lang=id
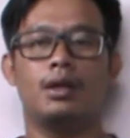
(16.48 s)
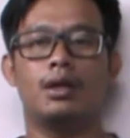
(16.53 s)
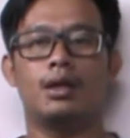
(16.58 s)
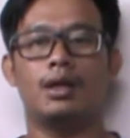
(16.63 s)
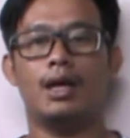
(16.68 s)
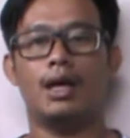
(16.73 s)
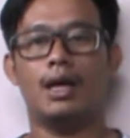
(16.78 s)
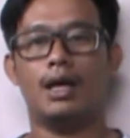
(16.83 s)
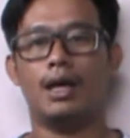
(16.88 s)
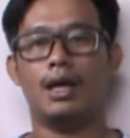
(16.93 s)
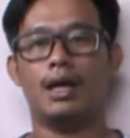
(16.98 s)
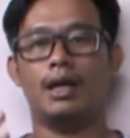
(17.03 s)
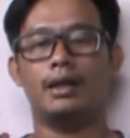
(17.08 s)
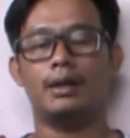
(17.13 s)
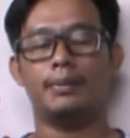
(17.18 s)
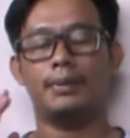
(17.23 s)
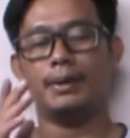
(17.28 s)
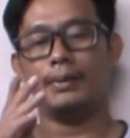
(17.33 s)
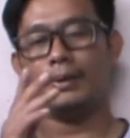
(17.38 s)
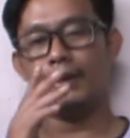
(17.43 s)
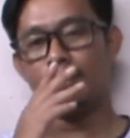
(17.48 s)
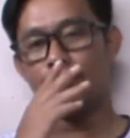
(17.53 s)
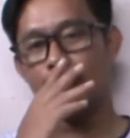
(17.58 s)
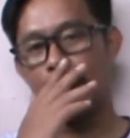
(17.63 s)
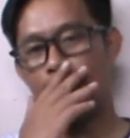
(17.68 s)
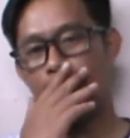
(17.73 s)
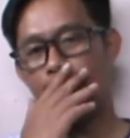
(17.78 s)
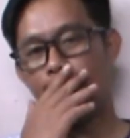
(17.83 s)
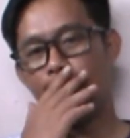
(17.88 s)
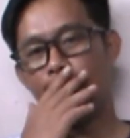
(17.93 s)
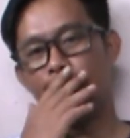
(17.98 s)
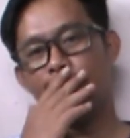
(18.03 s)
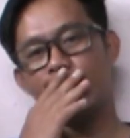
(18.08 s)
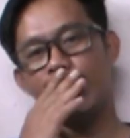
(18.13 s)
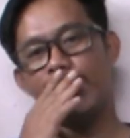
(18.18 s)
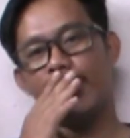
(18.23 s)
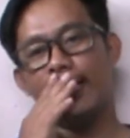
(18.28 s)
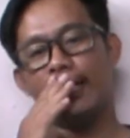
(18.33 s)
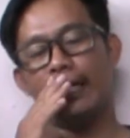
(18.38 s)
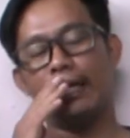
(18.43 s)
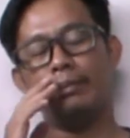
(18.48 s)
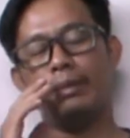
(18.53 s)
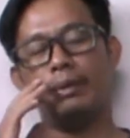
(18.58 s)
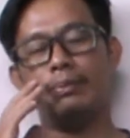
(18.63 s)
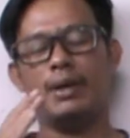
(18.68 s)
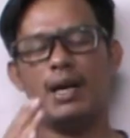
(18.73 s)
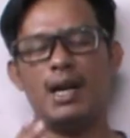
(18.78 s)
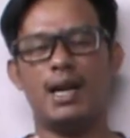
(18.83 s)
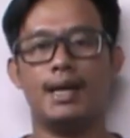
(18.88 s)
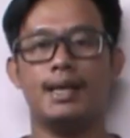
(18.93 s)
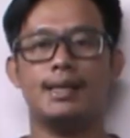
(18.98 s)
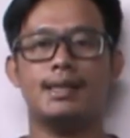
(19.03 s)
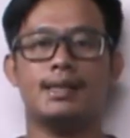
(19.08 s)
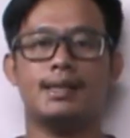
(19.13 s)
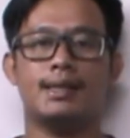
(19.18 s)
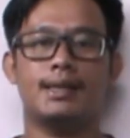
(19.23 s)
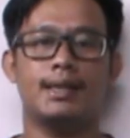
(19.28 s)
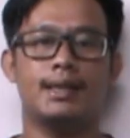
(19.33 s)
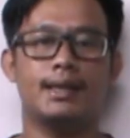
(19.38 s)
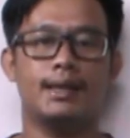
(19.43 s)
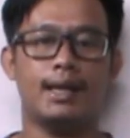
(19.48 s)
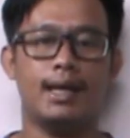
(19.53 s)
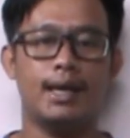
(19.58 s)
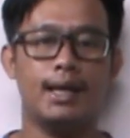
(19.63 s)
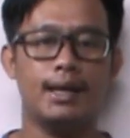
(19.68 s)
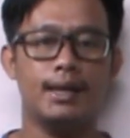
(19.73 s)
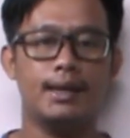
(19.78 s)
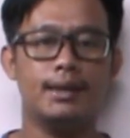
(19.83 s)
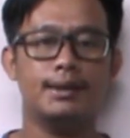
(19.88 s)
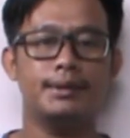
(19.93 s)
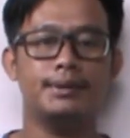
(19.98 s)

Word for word: Nah, teman-teman, hari ini saya akan membahas tentang